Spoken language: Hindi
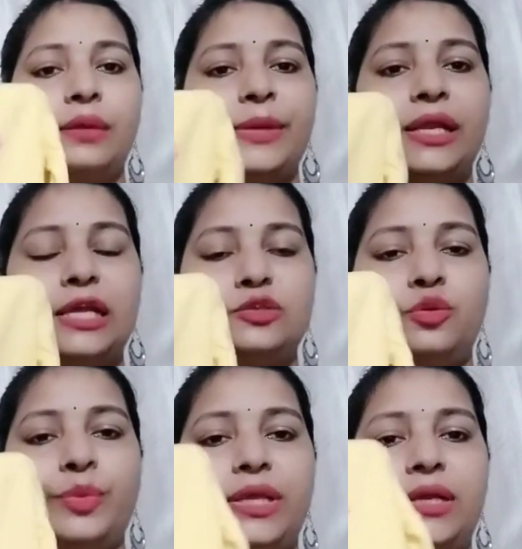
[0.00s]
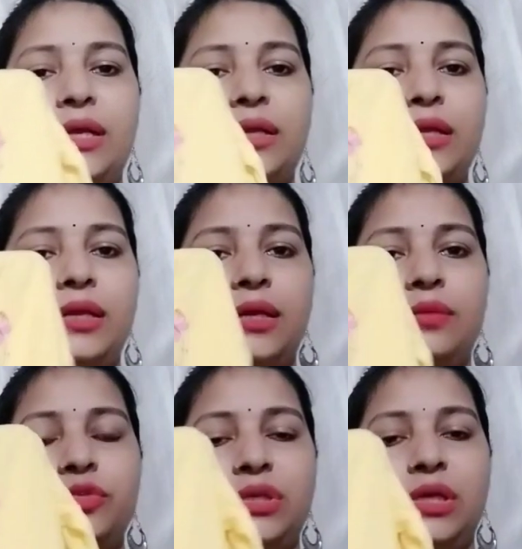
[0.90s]
मैंने आजियो पे देखा कि आ,
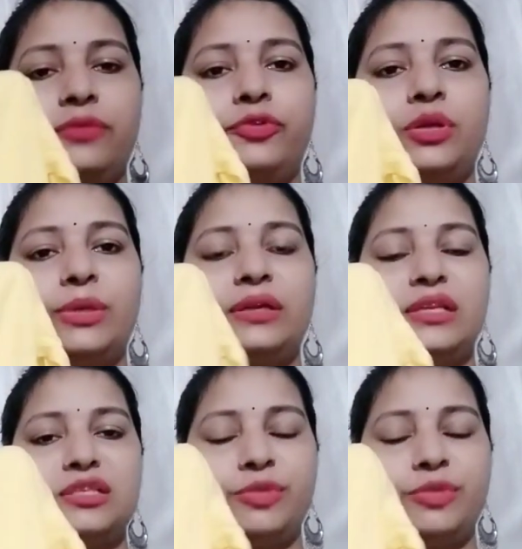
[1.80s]
मुझे अफोर्डेबल रेंज